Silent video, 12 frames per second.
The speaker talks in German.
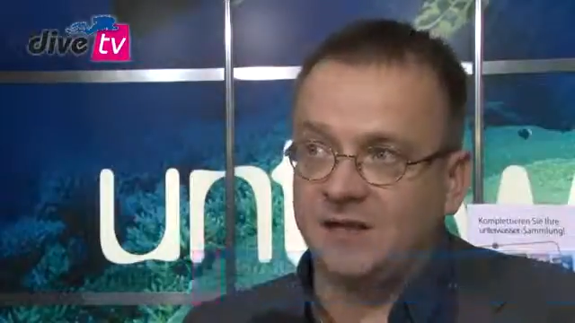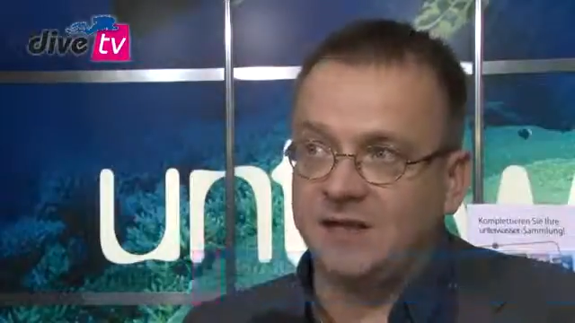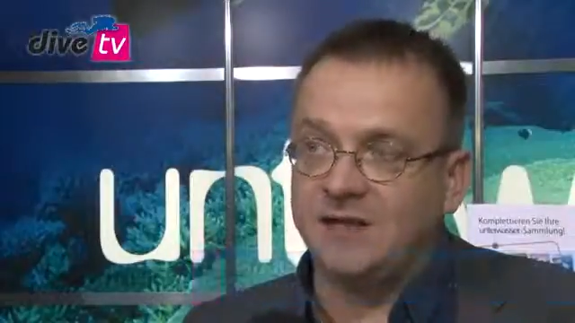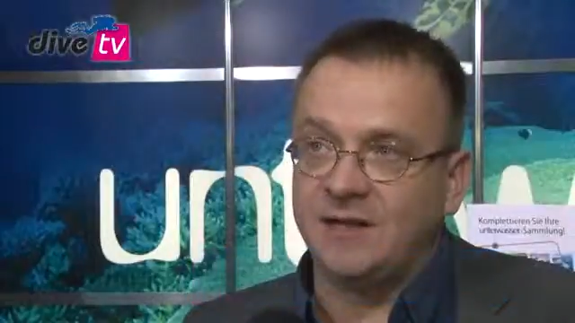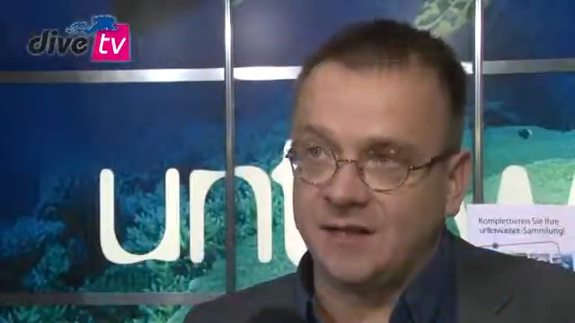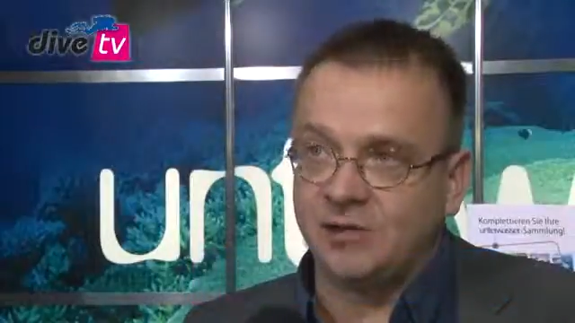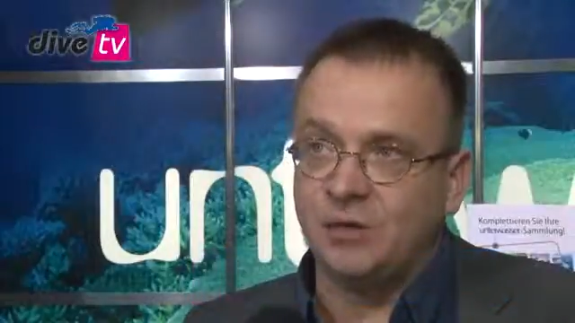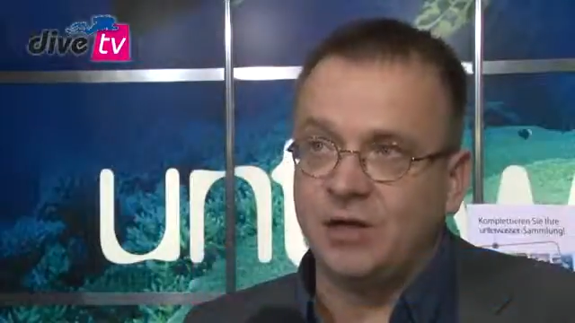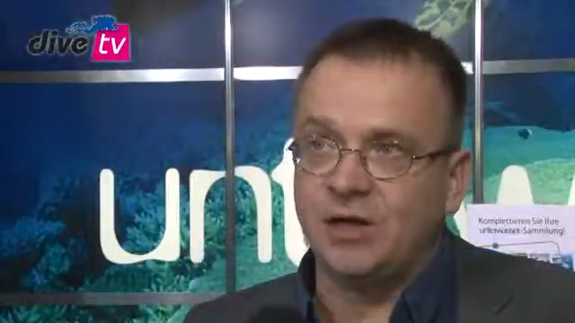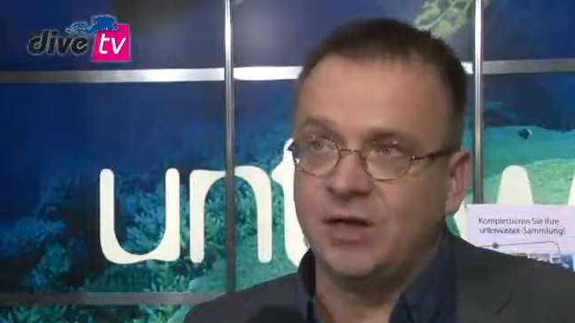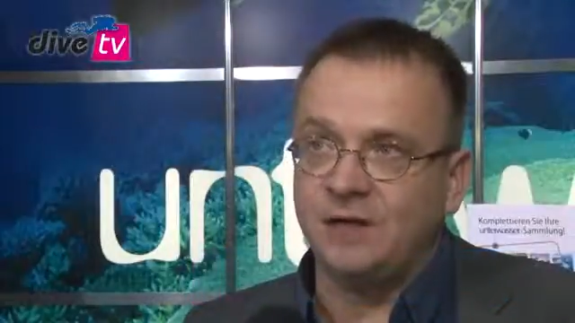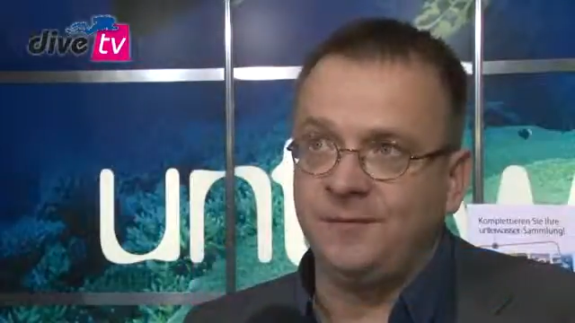die kriegen das
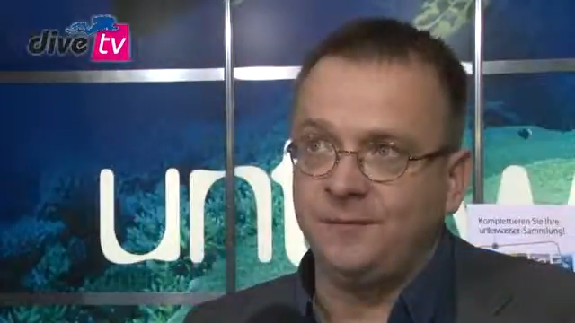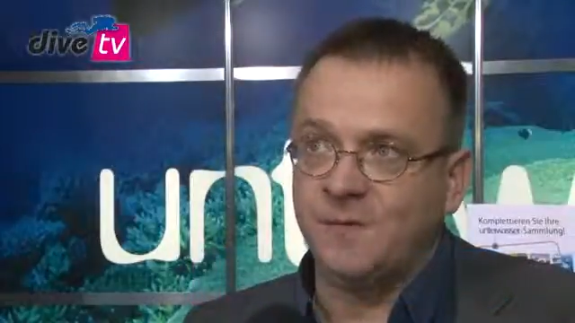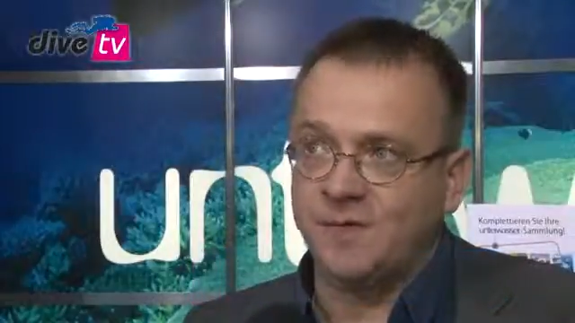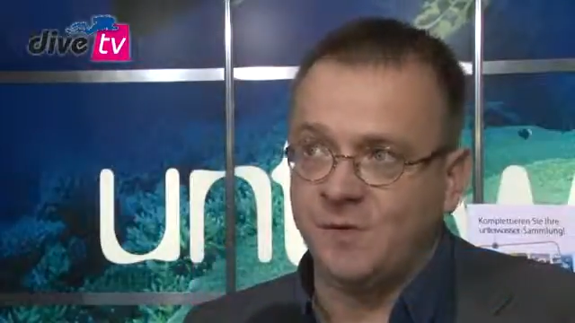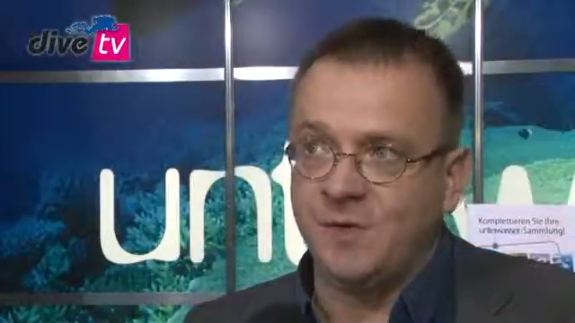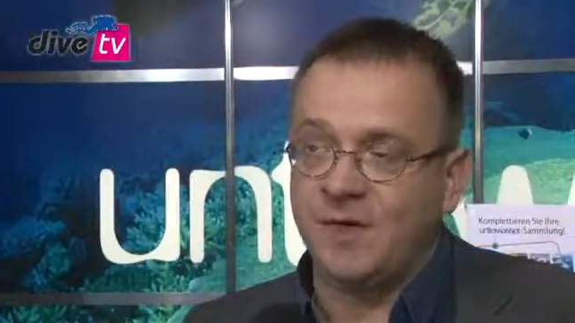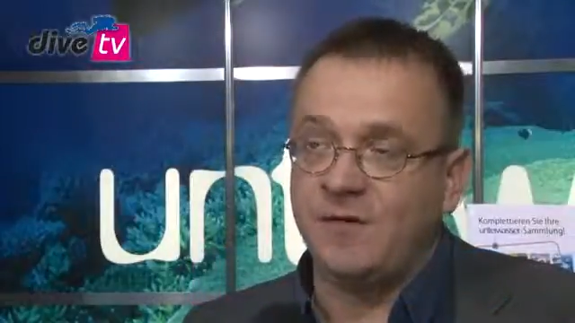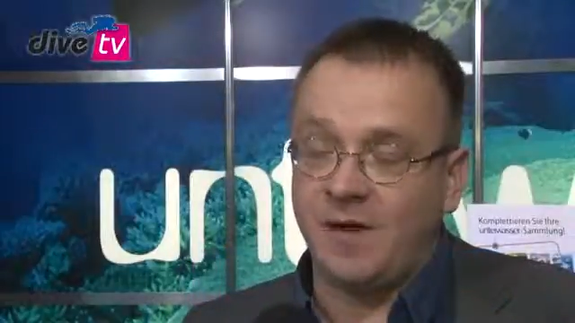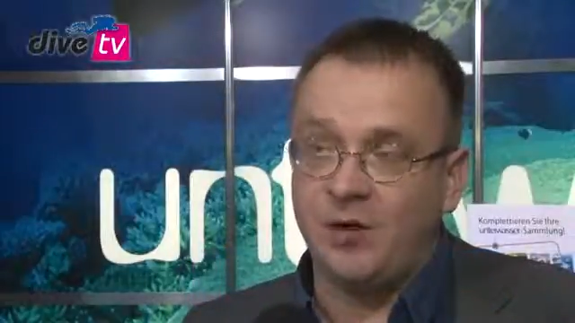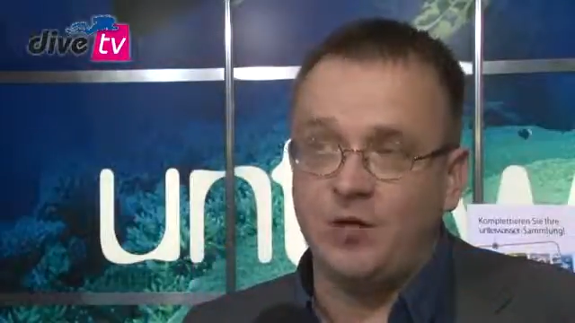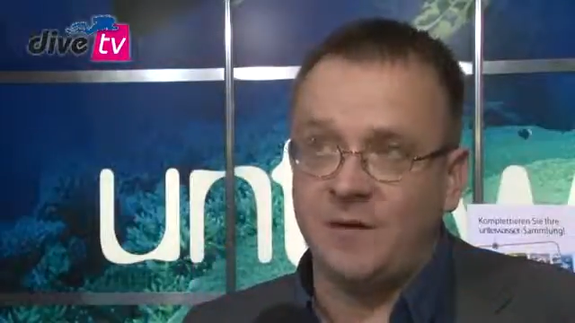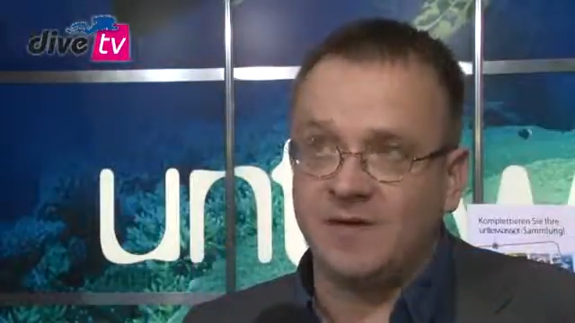zugeschickt, sind
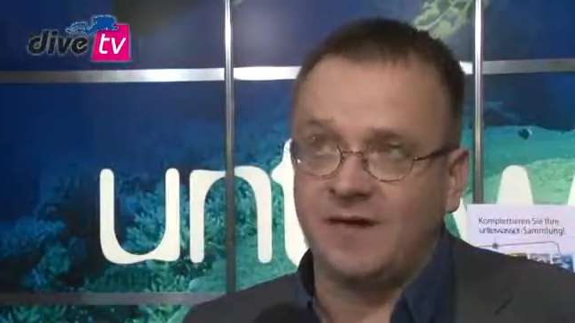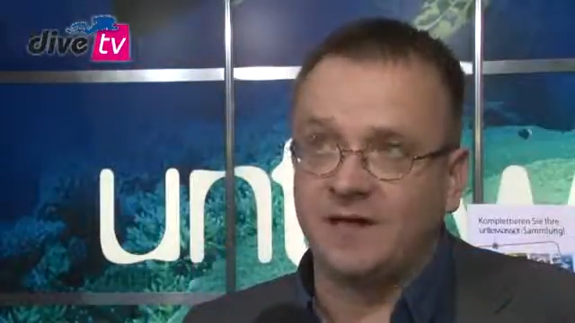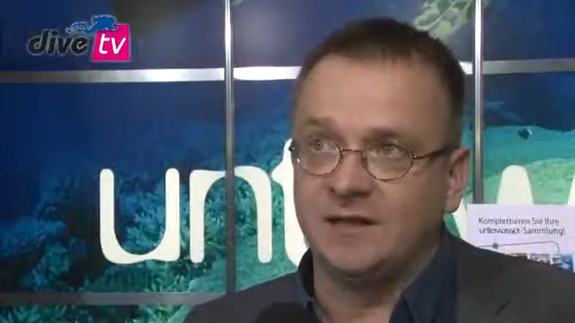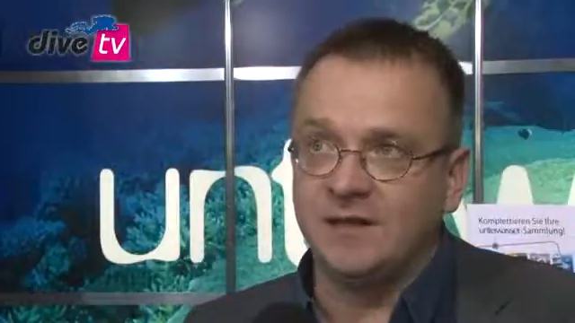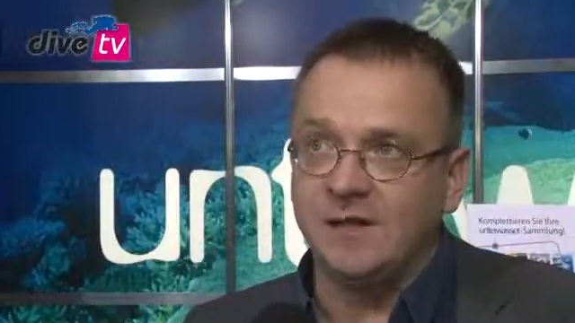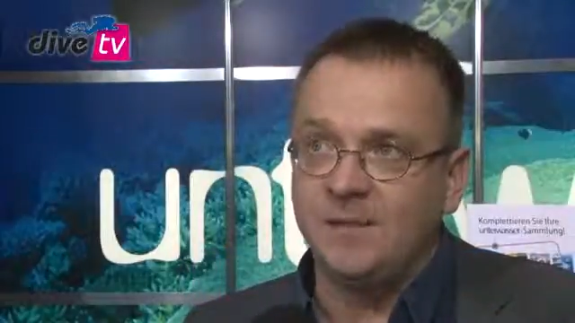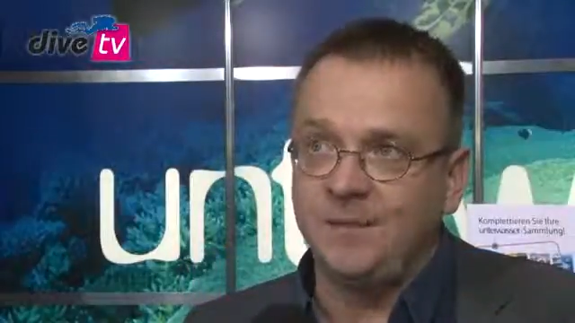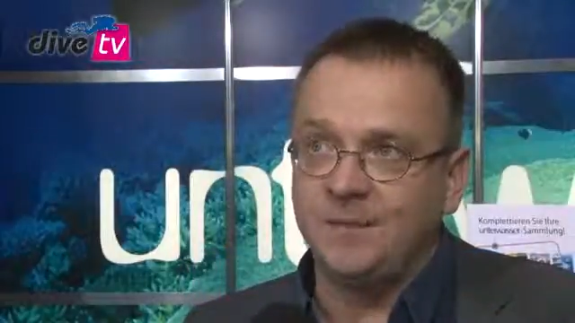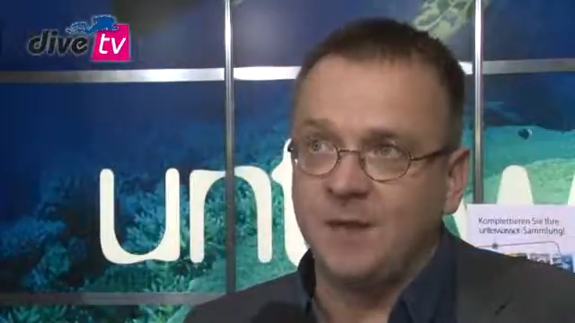mittlerweile über zwei Drittel.